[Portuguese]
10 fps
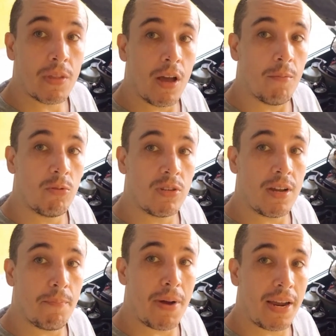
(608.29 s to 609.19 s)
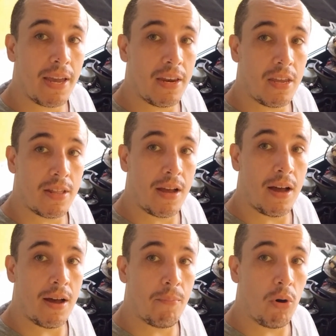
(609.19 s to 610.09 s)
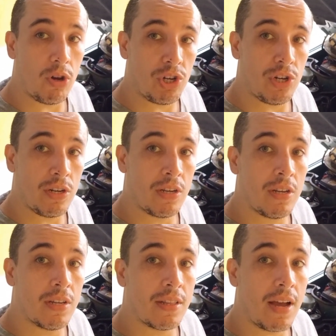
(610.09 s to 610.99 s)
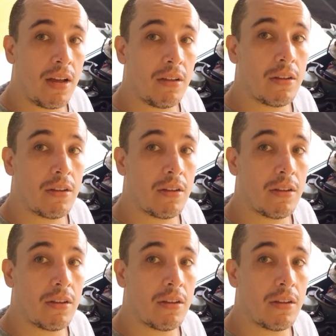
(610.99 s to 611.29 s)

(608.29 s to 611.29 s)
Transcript: A buzina paquerinha da Bosch, tá?